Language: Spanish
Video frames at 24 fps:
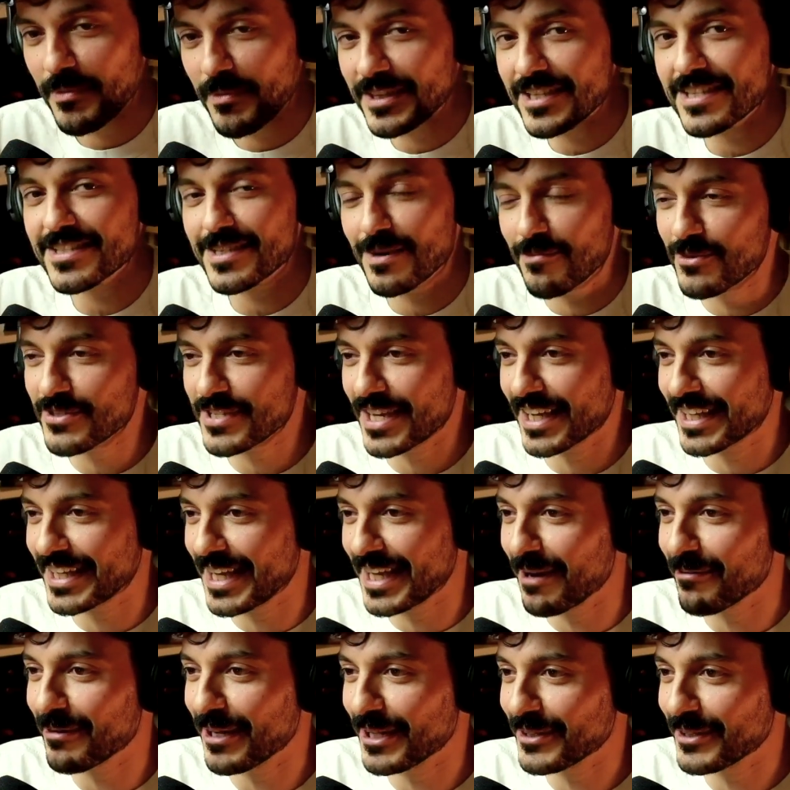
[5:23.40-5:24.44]
obviamente estamos
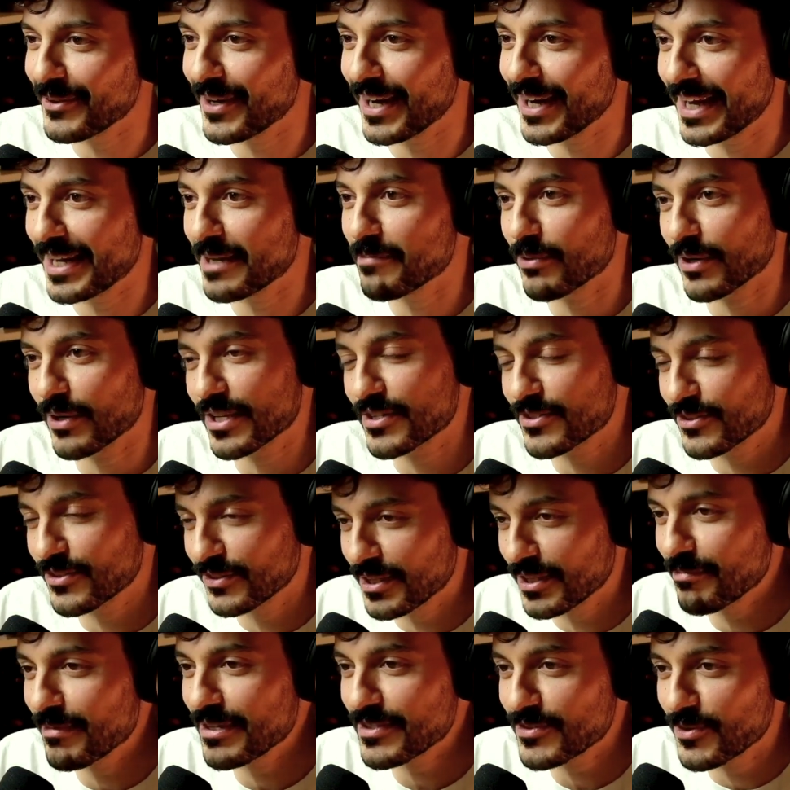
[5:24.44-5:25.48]
aquí hablando al aire porque
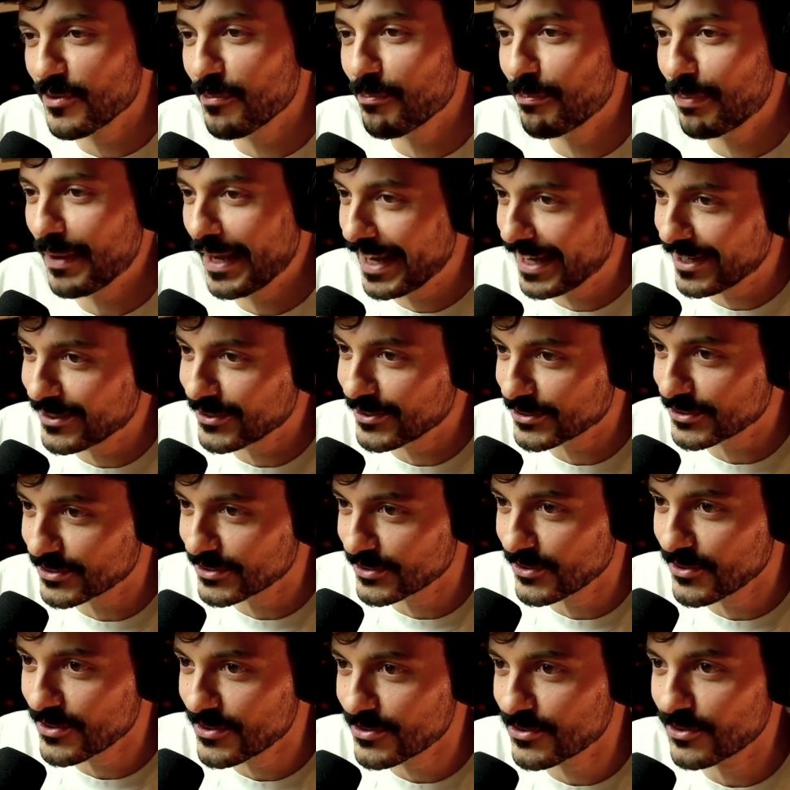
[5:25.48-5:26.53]
son temas
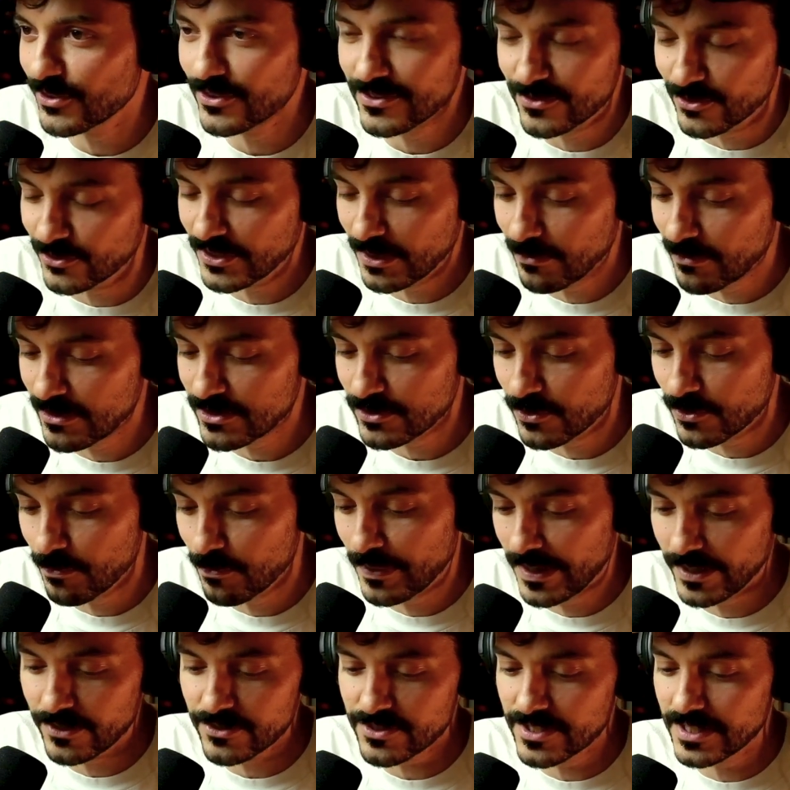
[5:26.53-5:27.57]
complejos, ¿no? son temas
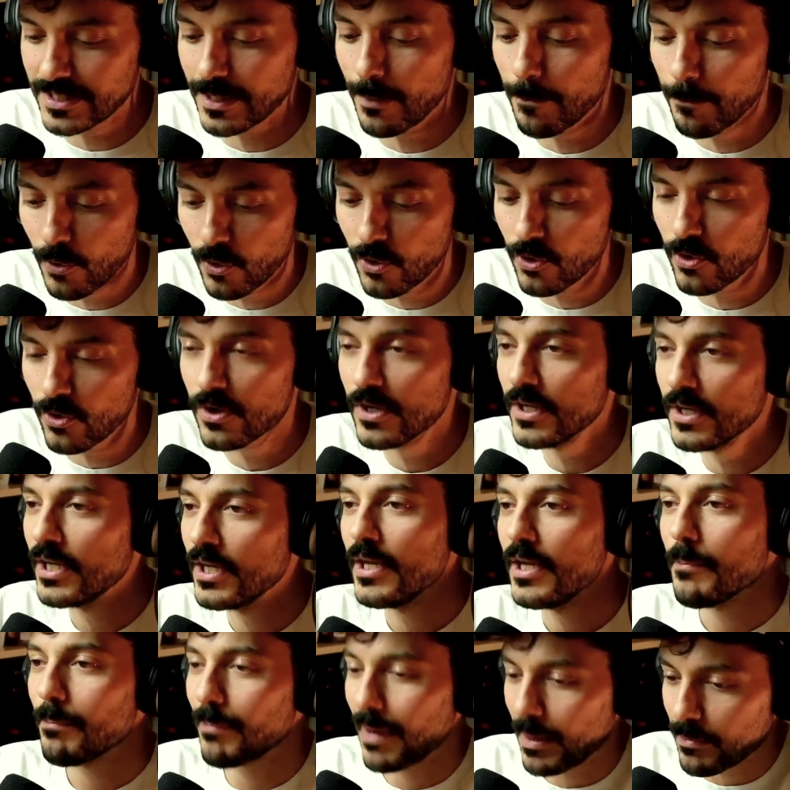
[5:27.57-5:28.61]
complejos y tampoco
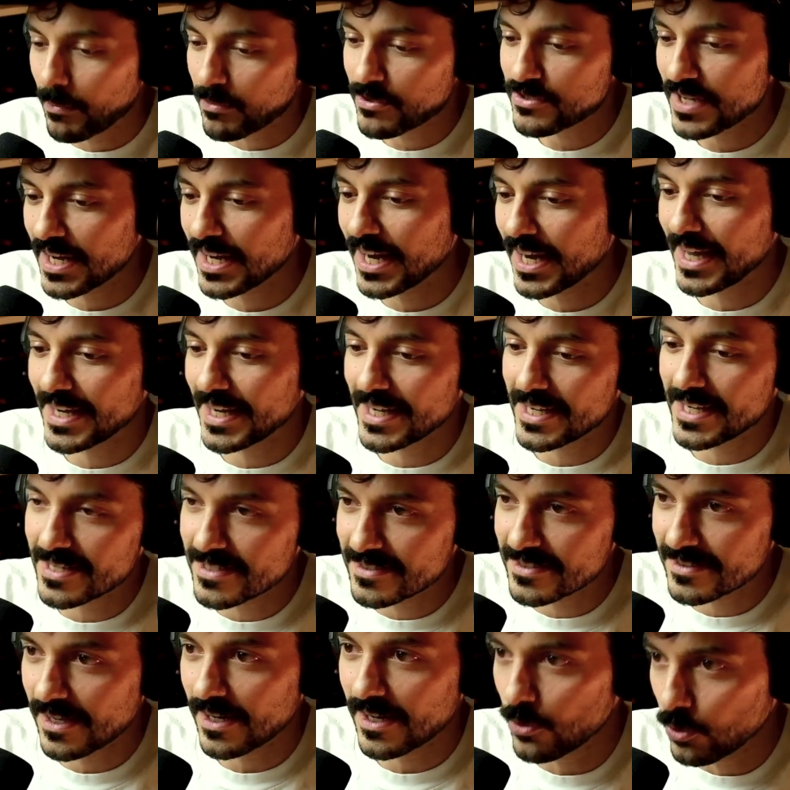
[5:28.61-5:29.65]
vamos a caer
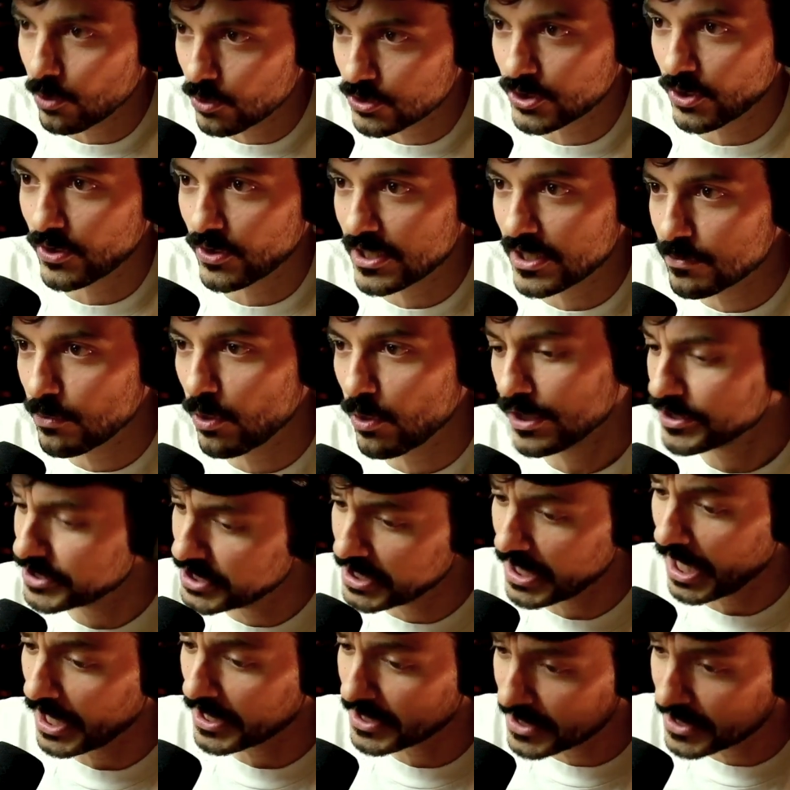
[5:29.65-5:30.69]
en este reduccionismo
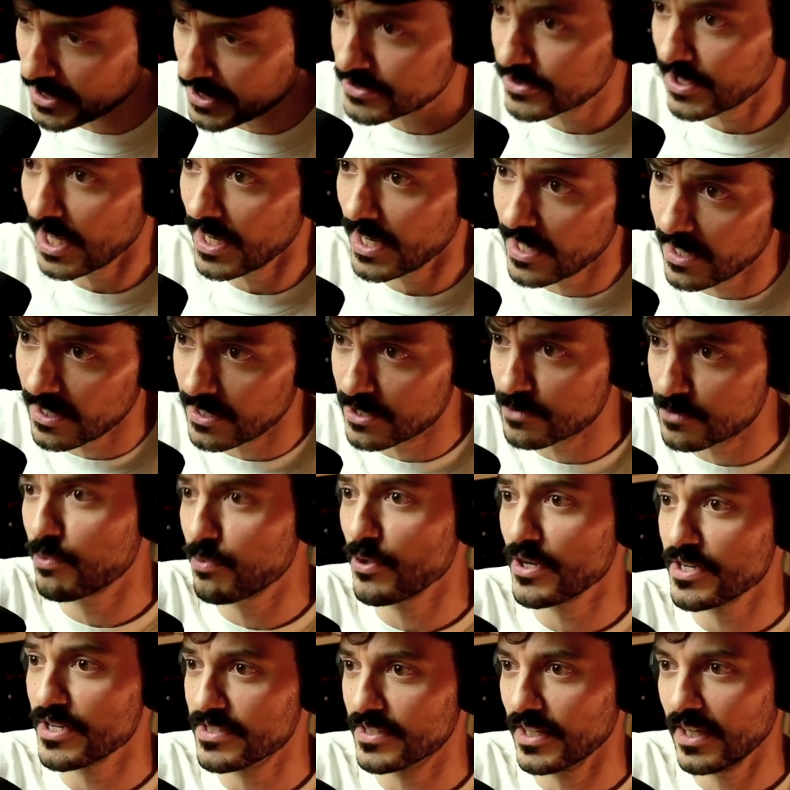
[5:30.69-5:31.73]
de si aquí está la
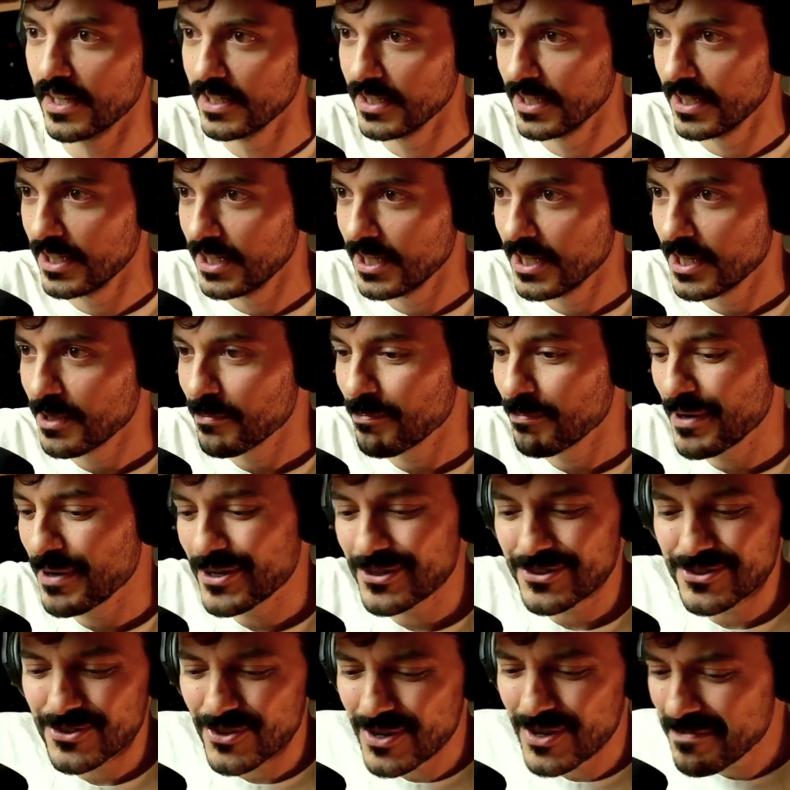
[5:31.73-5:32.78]
respuesta.
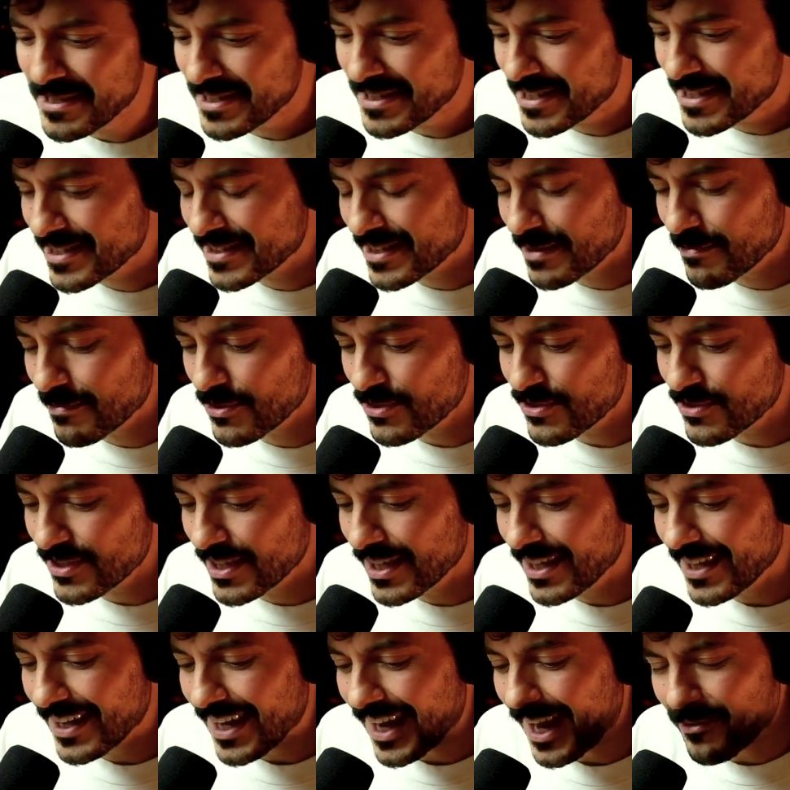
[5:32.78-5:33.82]
Pero solamente
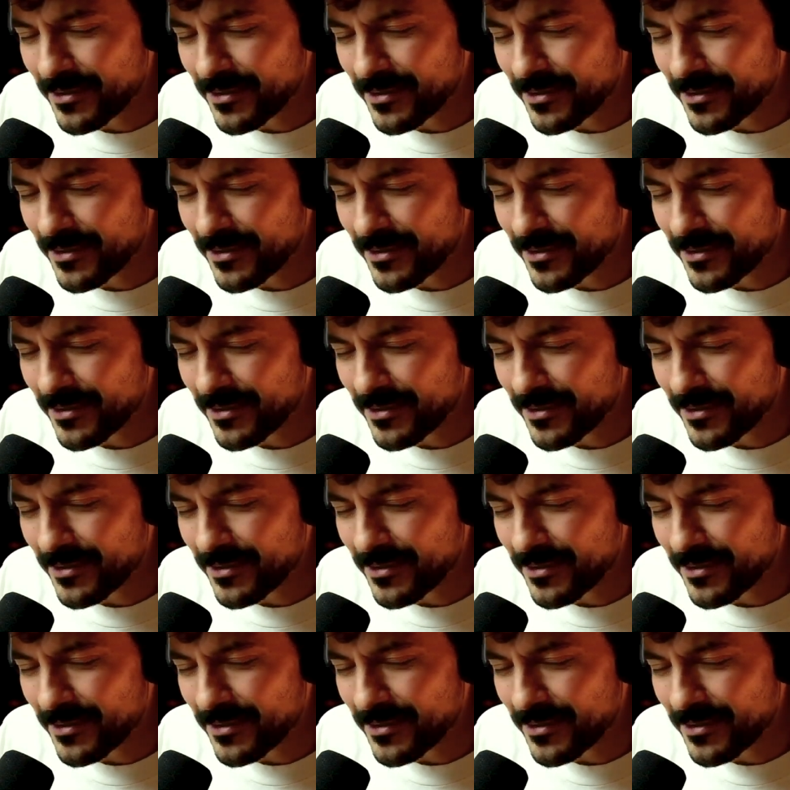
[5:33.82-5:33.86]
estamos.